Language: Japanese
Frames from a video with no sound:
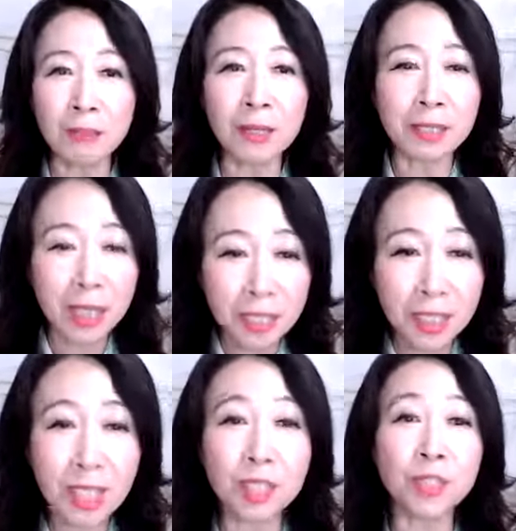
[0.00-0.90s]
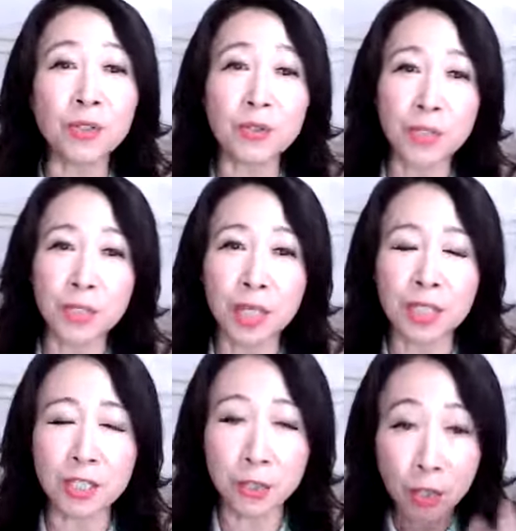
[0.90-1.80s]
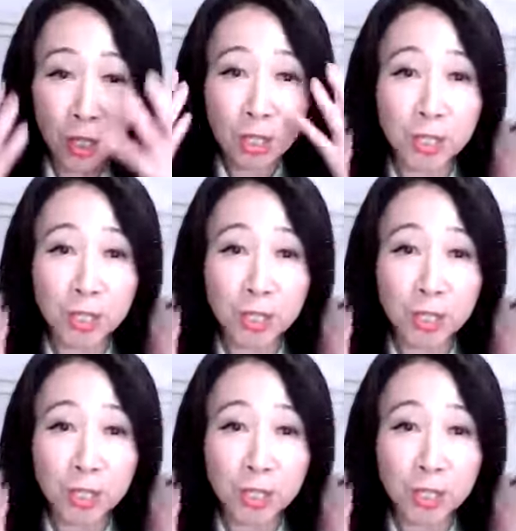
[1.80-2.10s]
まあ男性にしろ女性にしろ、